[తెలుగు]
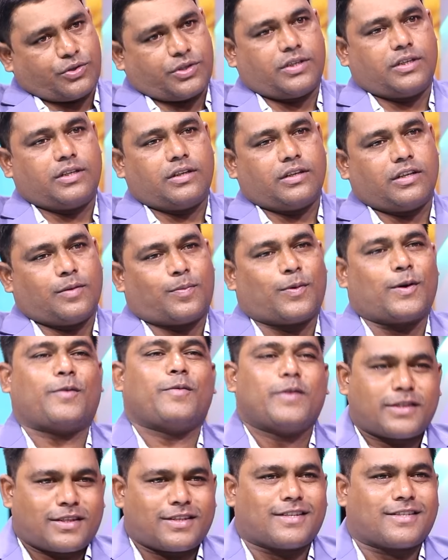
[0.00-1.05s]
వచ్చి ఇప్పుడు
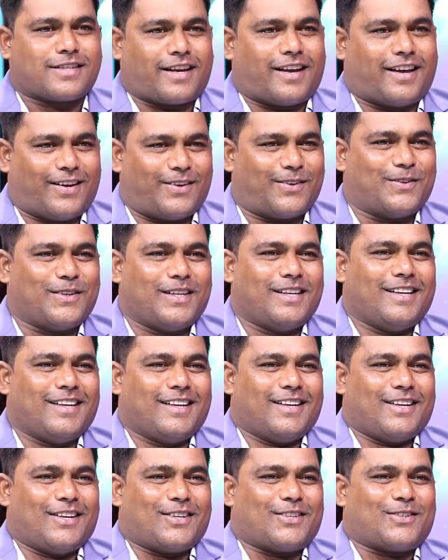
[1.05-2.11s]
ఇన్వెస్టర్స్గా అయ్యారు
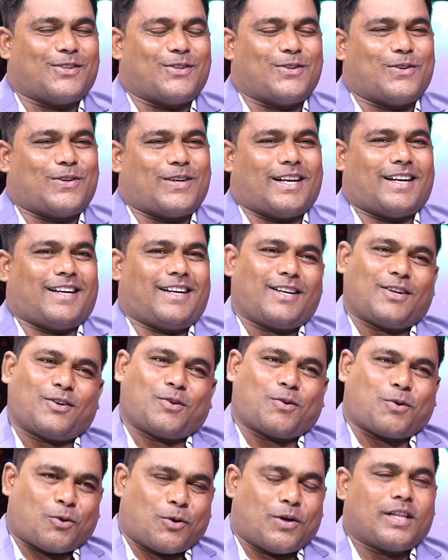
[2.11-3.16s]
సో అంటే
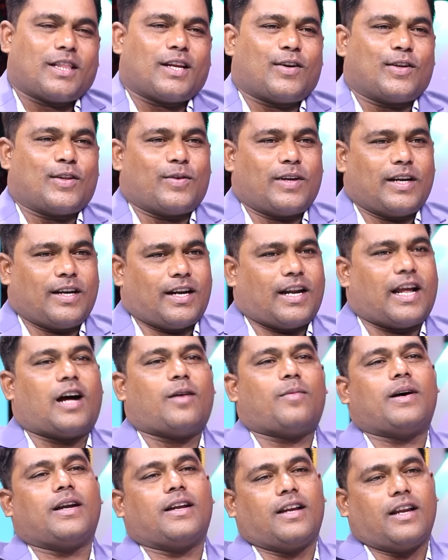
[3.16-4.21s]
కొన్న తర్వాత వాళ్ళ
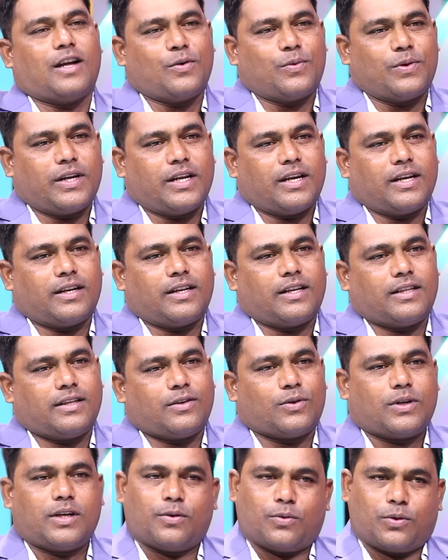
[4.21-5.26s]
లాభాలు ఎలా ఉన్నాయి అనేది
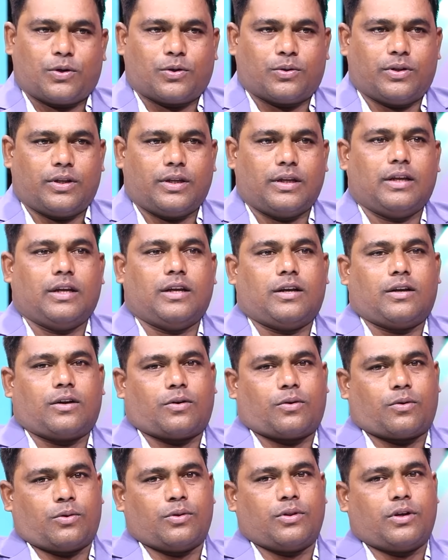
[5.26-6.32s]
కూడా ఉంటుంది
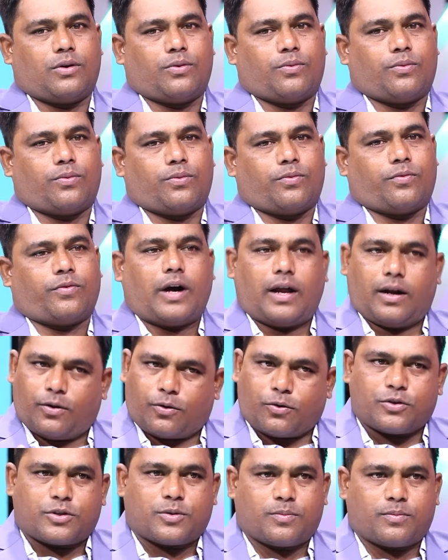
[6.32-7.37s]
కొందరు వాళ్ళ
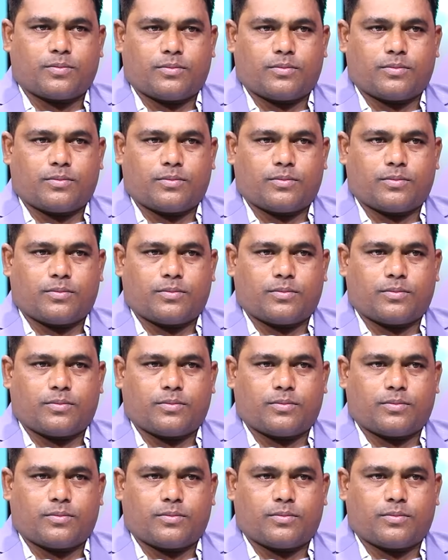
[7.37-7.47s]
కోసం